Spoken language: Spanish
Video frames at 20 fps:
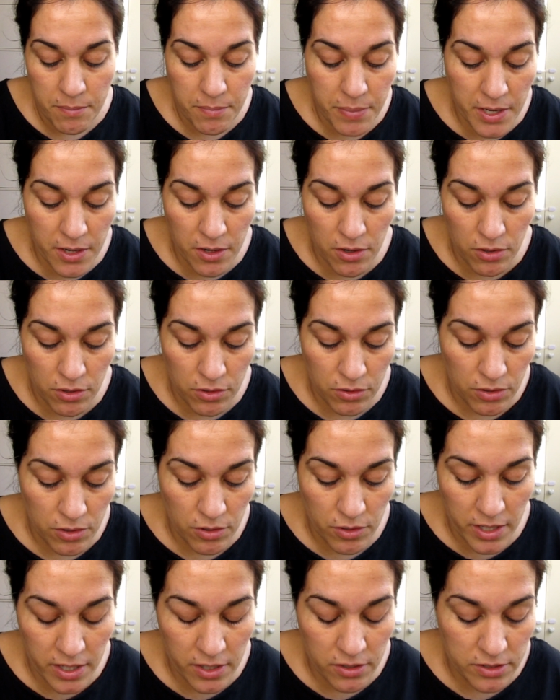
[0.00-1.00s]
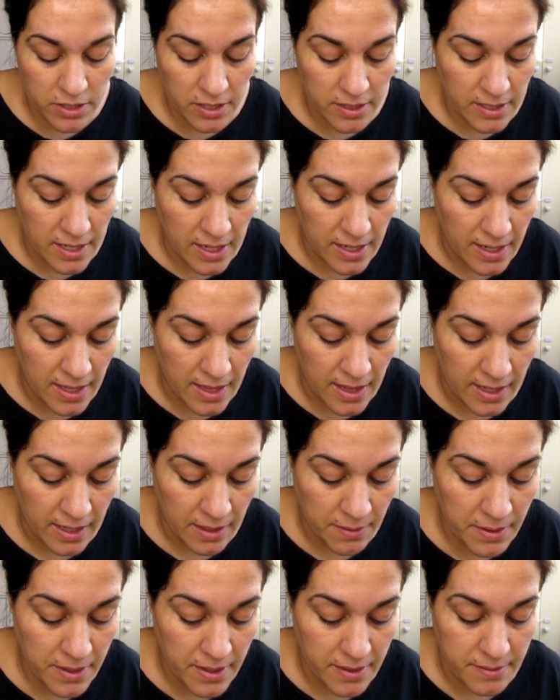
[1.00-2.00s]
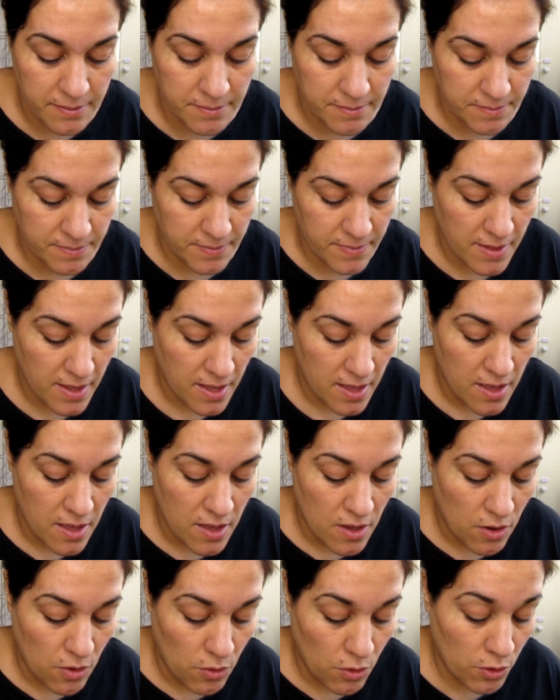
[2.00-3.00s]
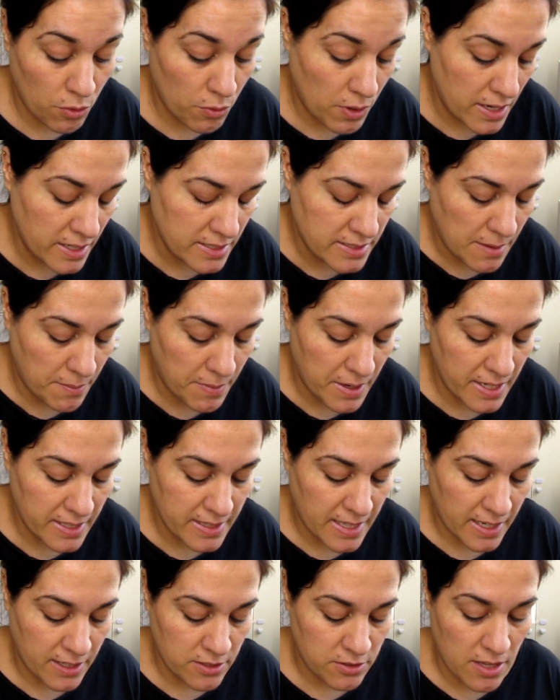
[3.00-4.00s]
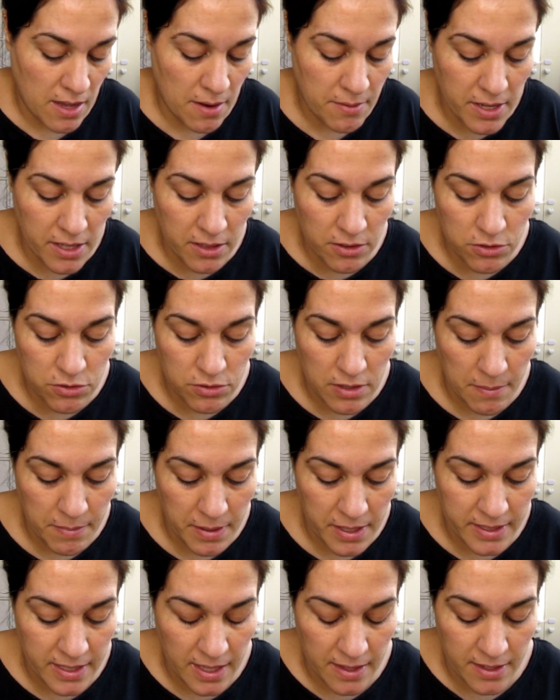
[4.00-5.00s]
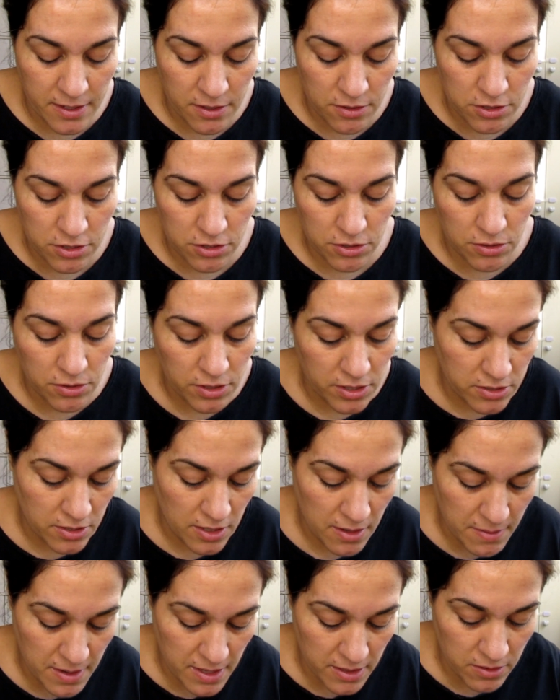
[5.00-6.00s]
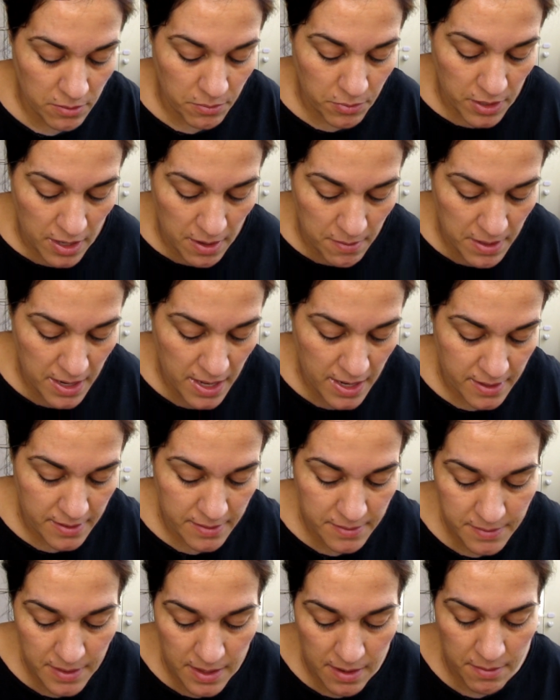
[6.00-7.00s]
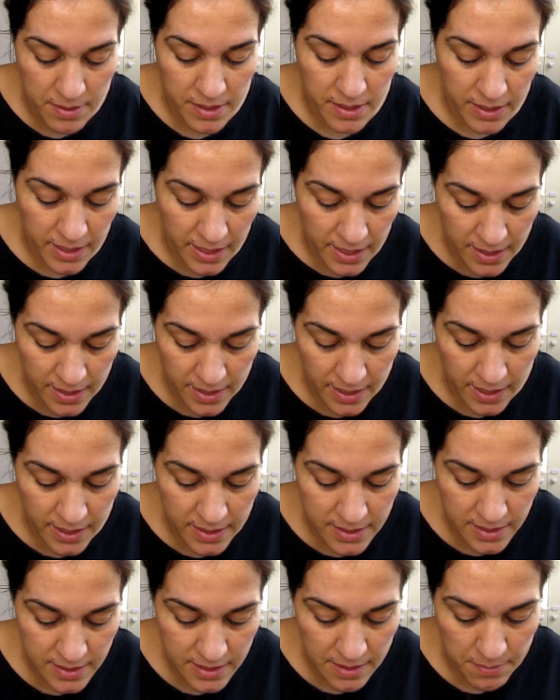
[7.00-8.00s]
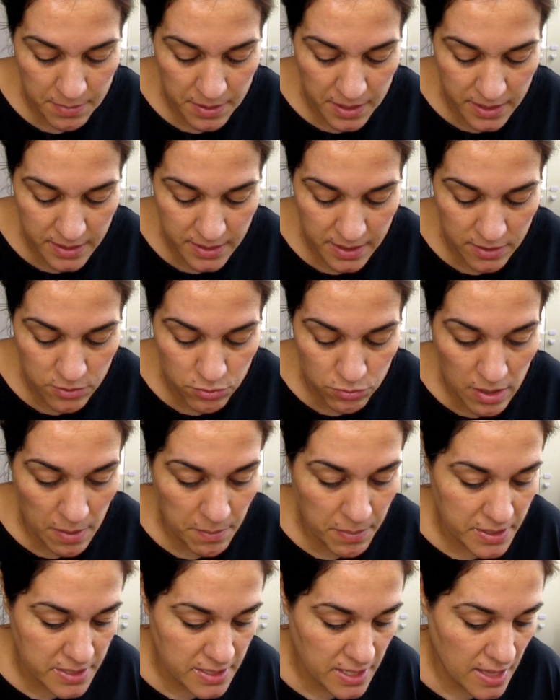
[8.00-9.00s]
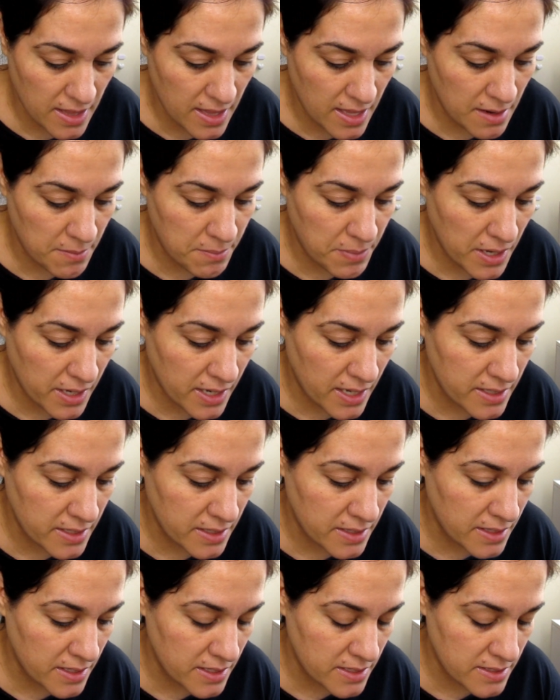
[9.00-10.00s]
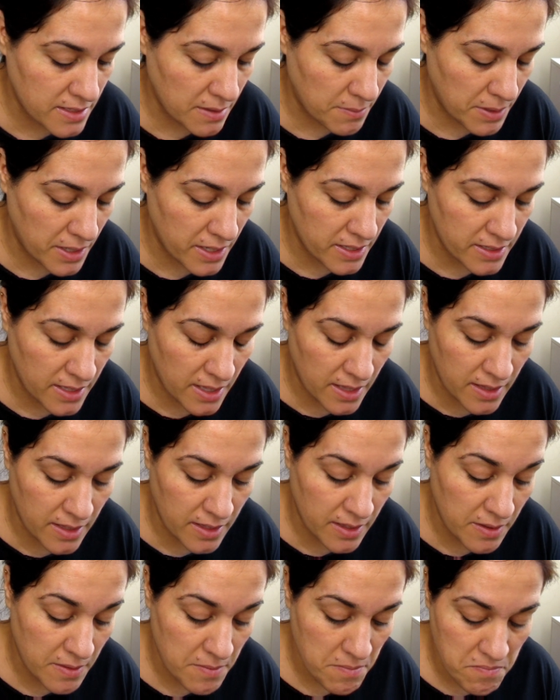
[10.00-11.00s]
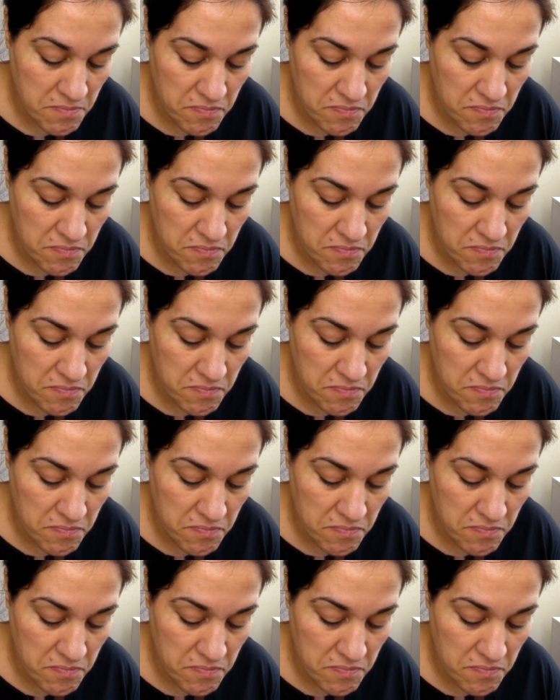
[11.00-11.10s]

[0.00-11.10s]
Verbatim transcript: pero los colores no tendrán nada que ver. O igual esta paleta que estoy abriendo es una paleta de rostro, que estoy hablando por hablar. A ver qué es esta paleta. Es una pasada el packaging de esta paleta de,